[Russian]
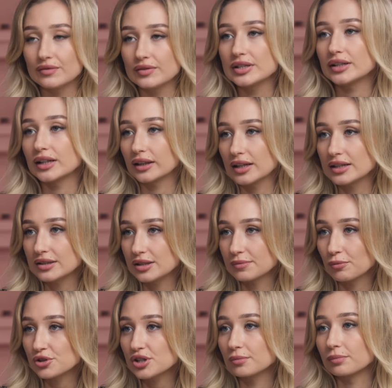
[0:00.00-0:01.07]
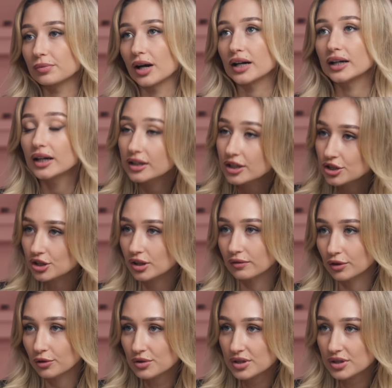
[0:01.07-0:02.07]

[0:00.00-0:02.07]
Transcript: действительно классный способ органического